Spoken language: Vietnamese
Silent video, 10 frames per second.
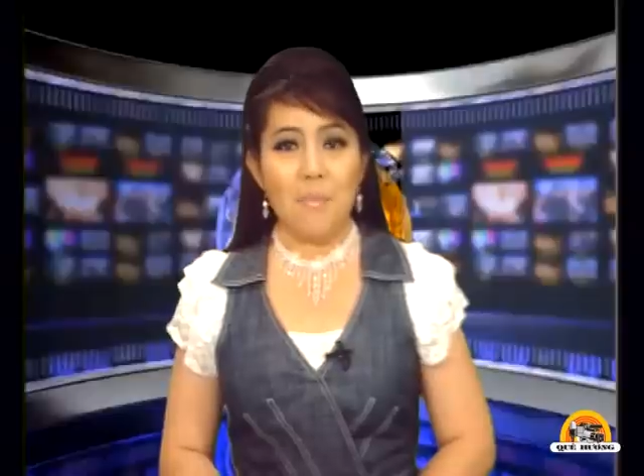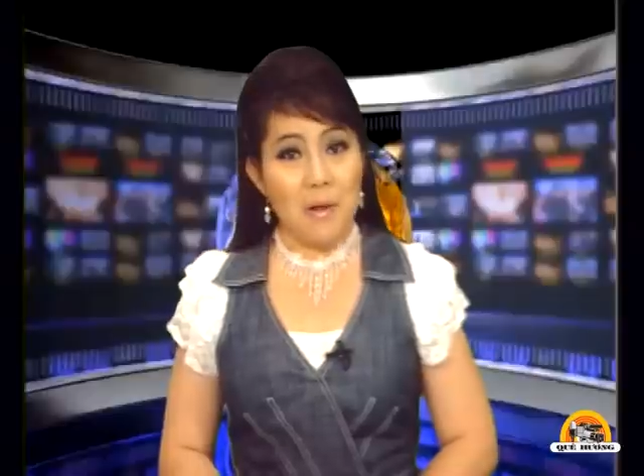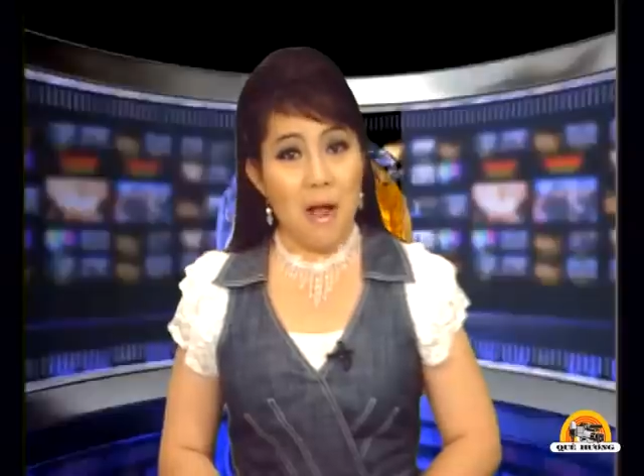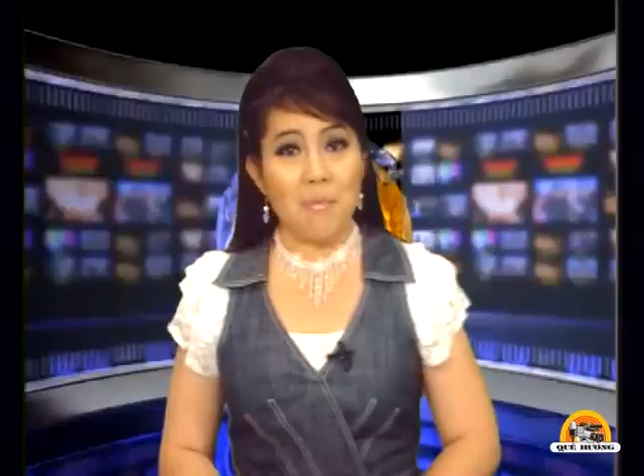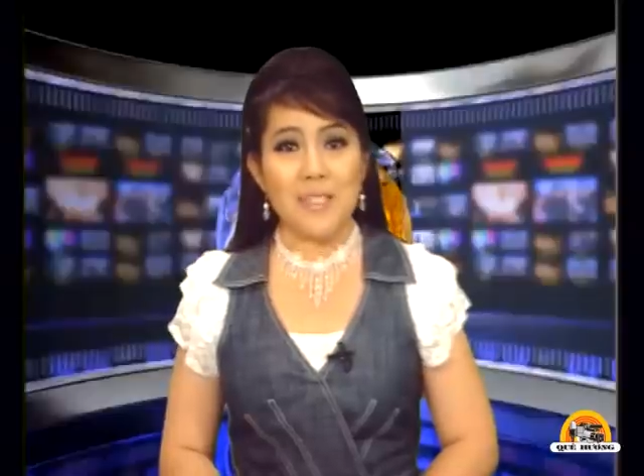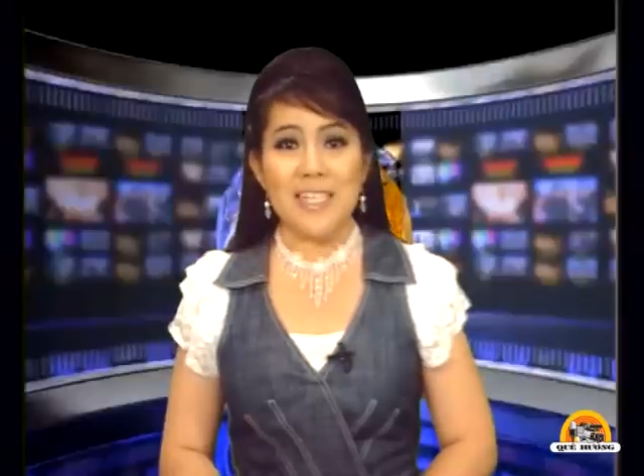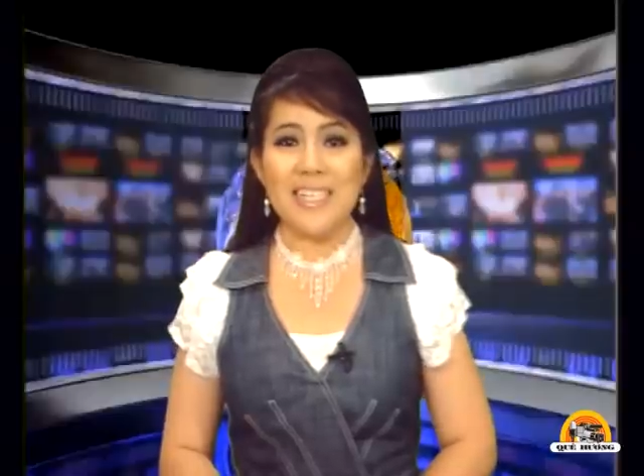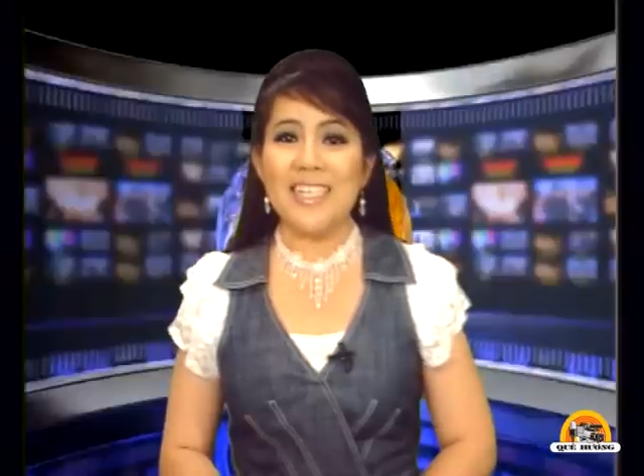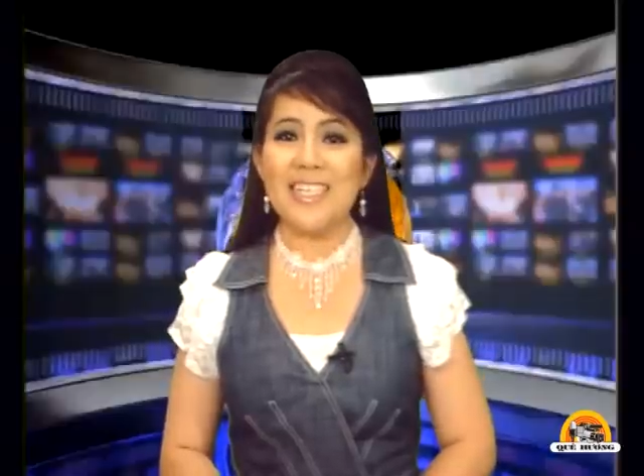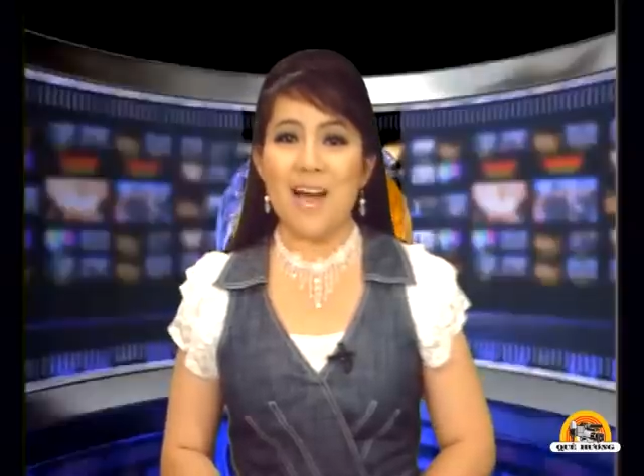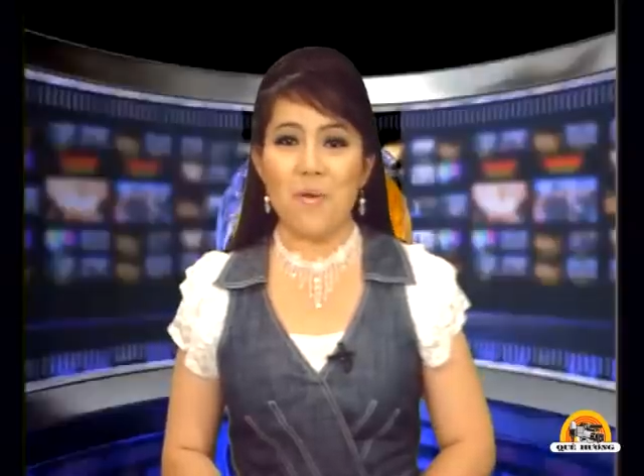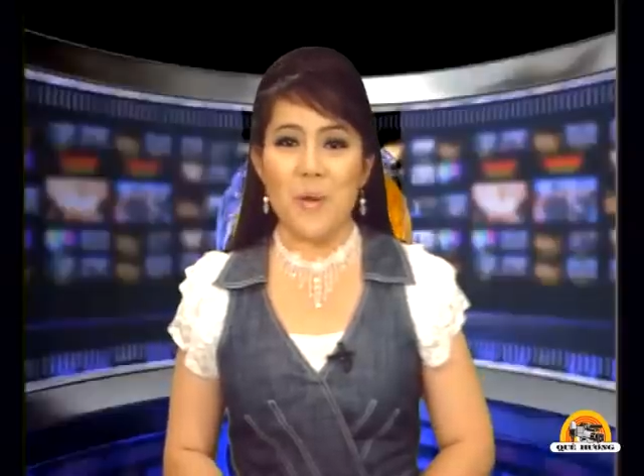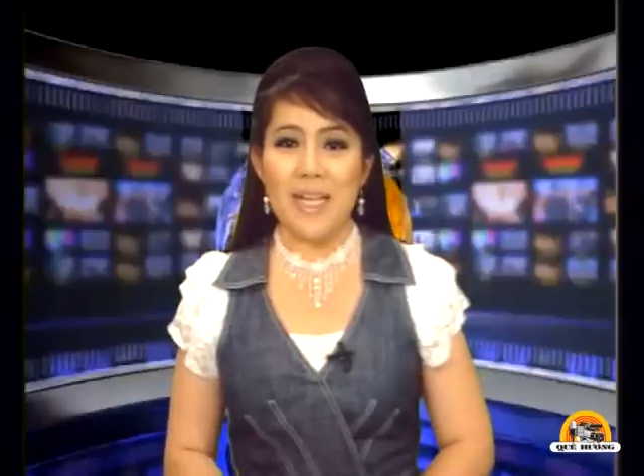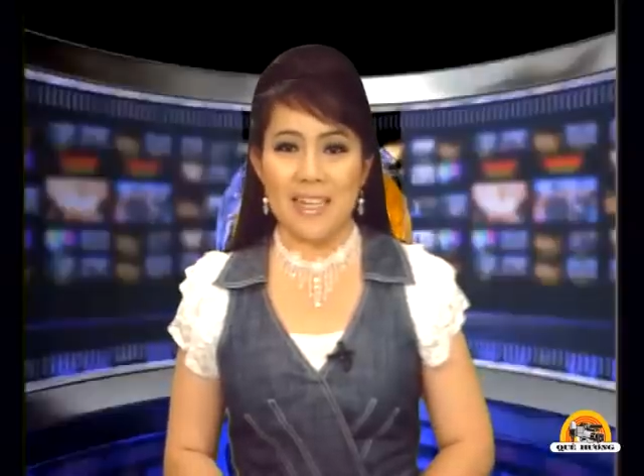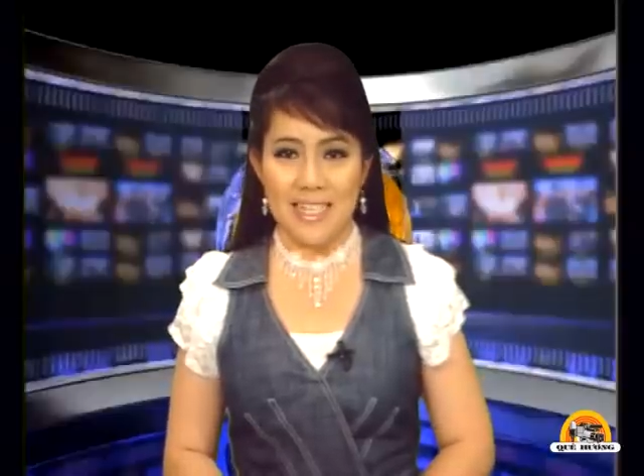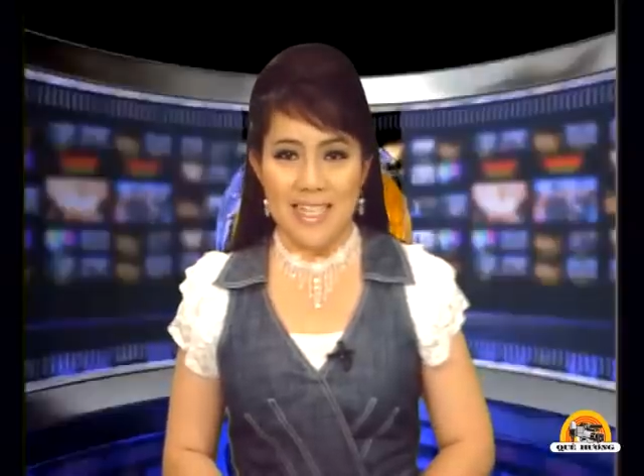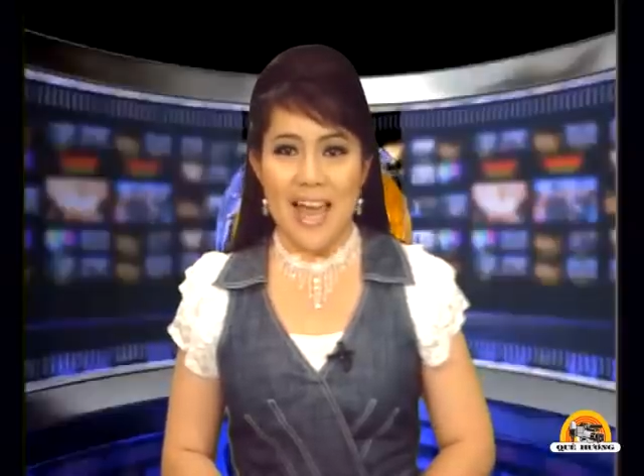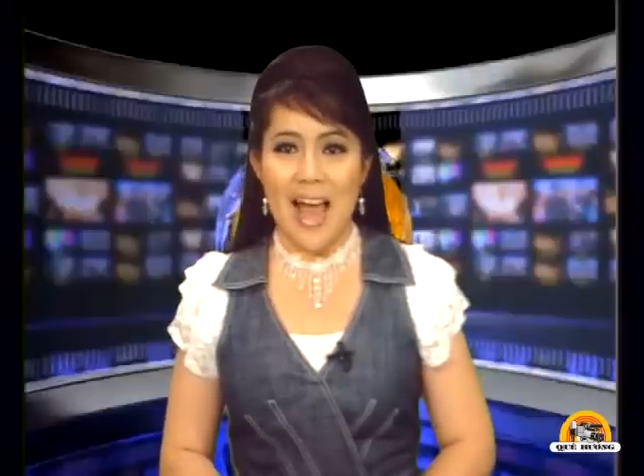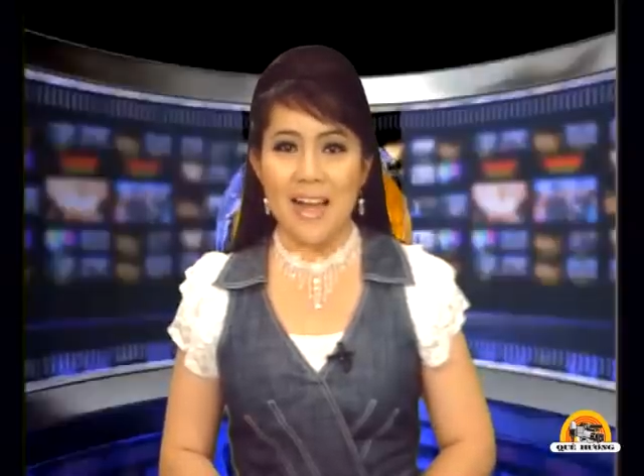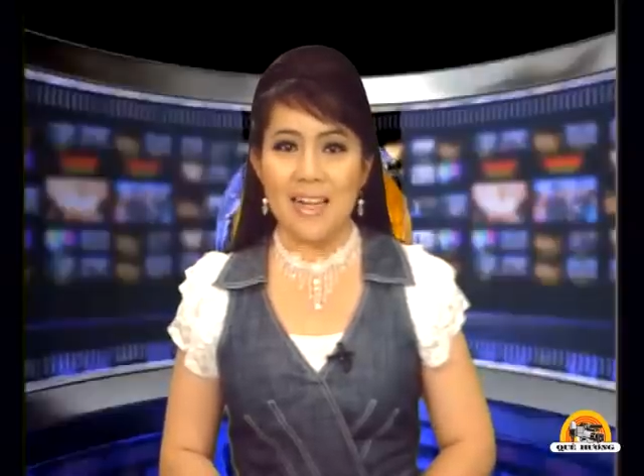Bảo Ngọc xin kính chào quý khán thính
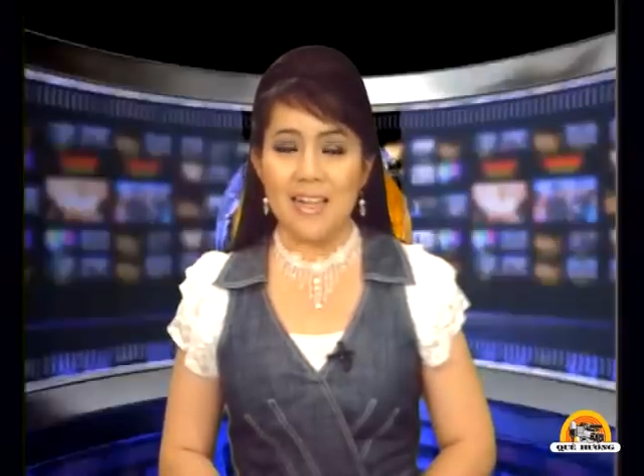giả.